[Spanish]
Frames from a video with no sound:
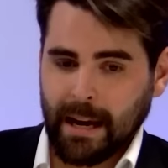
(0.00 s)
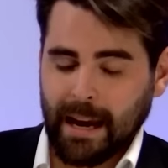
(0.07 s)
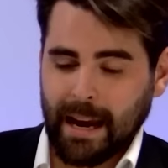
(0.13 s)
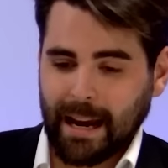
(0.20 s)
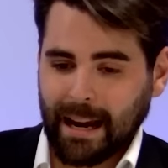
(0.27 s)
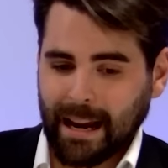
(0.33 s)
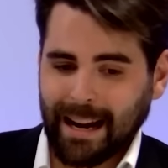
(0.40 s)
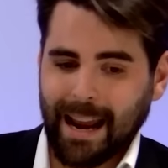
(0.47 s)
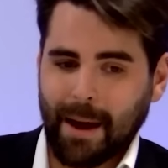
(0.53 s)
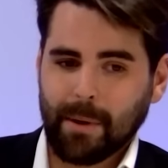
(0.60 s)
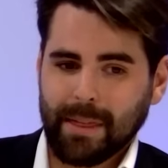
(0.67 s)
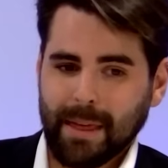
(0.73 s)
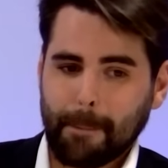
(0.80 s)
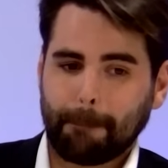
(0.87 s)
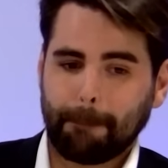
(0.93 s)
En clave
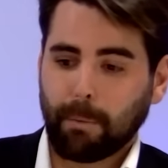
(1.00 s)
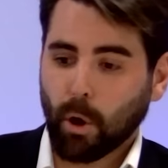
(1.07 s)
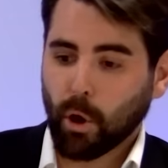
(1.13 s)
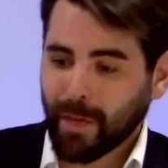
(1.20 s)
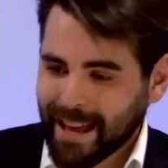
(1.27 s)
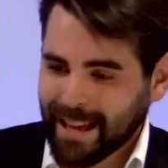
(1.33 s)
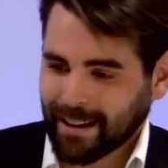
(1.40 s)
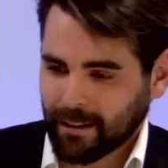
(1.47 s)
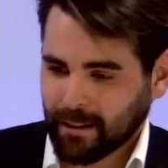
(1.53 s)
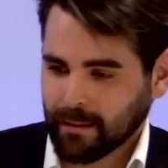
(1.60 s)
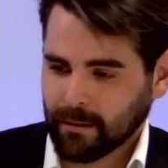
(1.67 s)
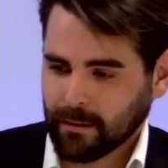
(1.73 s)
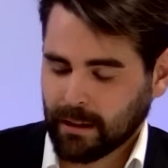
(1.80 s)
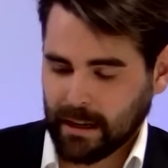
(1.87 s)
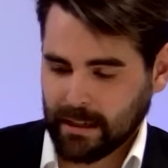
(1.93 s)
de poder,
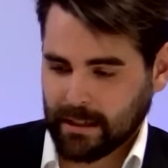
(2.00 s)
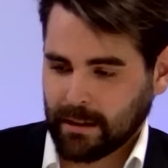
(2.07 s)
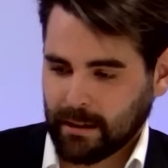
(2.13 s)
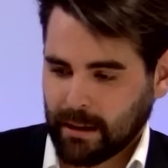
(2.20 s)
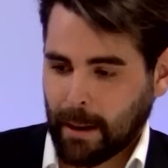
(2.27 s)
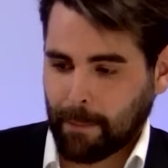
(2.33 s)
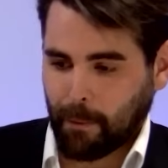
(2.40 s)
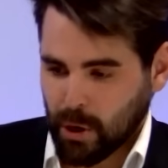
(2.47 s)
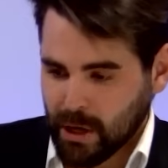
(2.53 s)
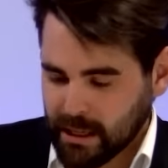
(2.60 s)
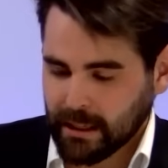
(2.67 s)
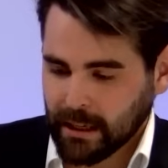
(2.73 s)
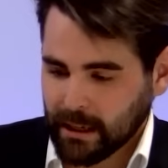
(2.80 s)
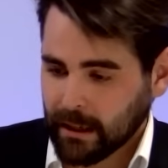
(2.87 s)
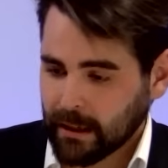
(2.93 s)
que es la
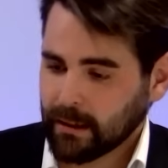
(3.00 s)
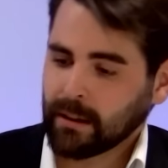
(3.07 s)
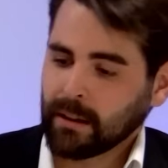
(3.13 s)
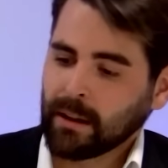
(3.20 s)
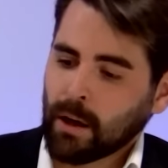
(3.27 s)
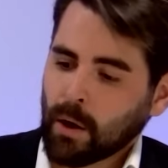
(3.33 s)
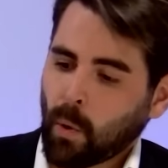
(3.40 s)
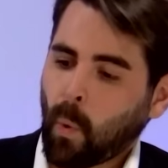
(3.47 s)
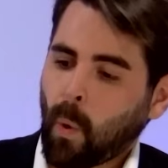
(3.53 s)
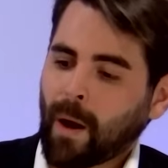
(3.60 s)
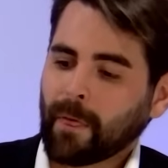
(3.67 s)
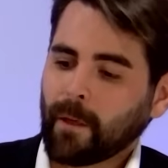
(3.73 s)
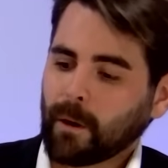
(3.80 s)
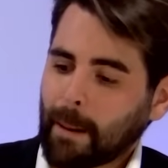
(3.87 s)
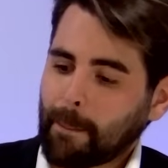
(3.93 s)
política,
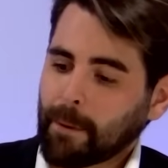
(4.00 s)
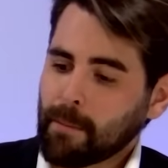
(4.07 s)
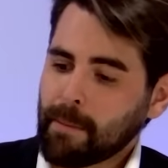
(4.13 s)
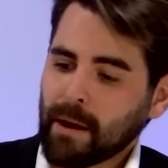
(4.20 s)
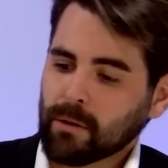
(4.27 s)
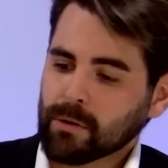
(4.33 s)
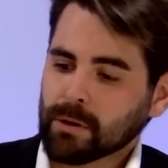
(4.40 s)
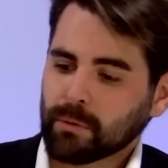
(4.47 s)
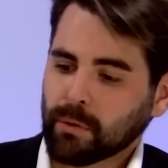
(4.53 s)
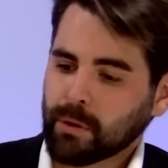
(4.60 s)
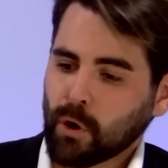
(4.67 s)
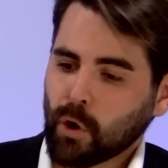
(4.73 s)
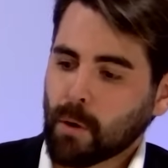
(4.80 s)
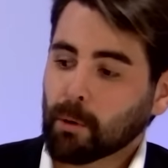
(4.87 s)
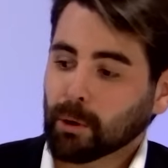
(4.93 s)
cuando la propia
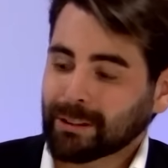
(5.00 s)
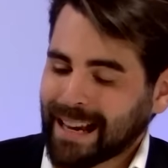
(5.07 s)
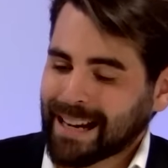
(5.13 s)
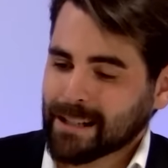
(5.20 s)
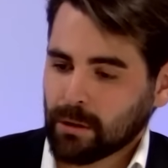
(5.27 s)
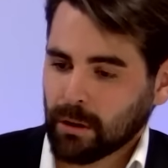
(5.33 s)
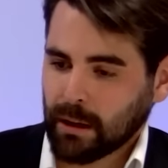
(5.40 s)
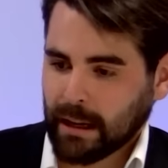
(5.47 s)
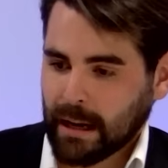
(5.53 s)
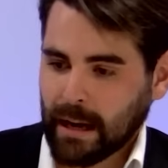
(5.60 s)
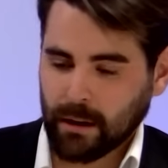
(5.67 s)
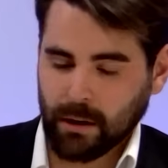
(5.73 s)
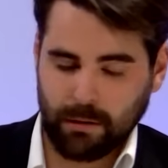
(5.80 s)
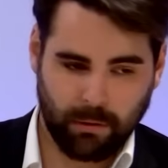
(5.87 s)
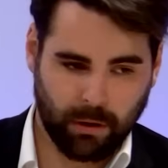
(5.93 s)
Constitución como texto
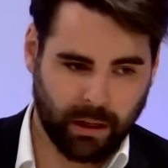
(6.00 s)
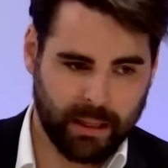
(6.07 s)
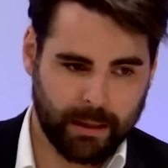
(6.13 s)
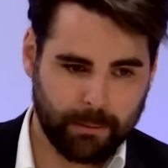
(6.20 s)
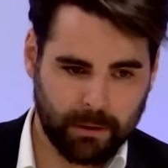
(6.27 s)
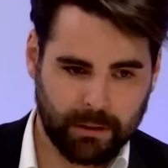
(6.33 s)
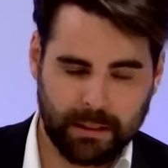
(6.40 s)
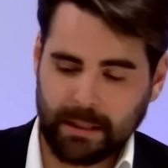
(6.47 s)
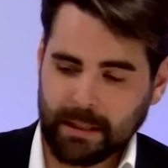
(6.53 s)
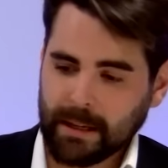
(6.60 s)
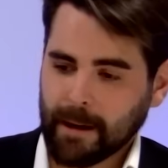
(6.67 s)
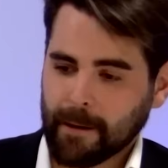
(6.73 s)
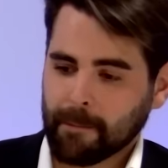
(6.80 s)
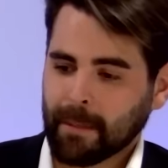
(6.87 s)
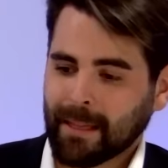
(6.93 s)
legal, como reza
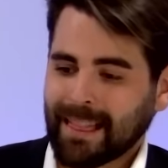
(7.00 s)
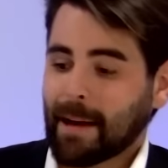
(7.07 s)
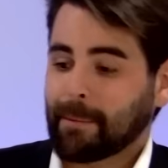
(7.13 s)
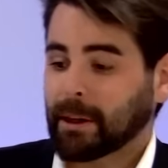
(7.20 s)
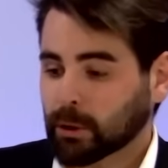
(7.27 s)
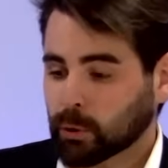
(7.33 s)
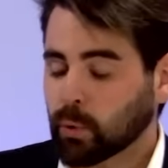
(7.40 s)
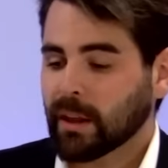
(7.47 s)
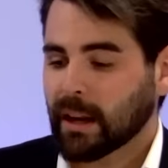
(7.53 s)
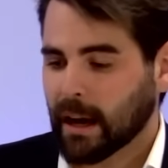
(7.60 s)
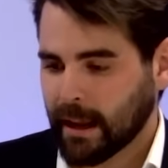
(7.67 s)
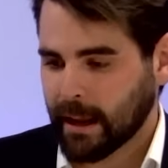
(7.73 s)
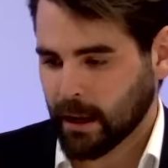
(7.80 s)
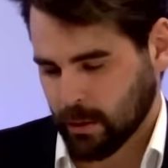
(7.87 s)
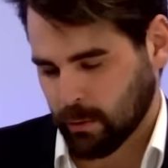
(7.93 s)
Montesquieu, la virtud de la
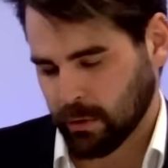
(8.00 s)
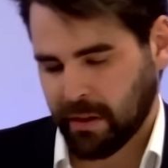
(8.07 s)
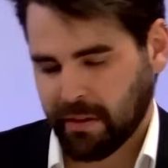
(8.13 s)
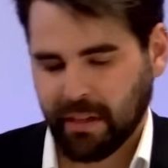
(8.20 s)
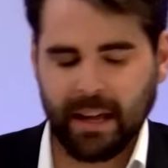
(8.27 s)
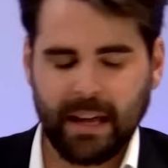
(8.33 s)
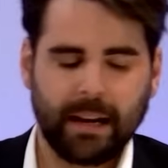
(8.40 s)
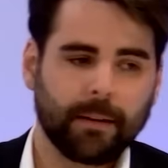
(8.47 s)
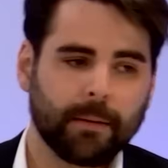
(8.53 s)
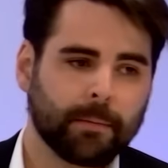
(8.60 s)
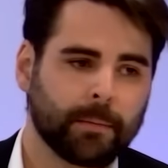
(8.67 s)
ley, como dice él,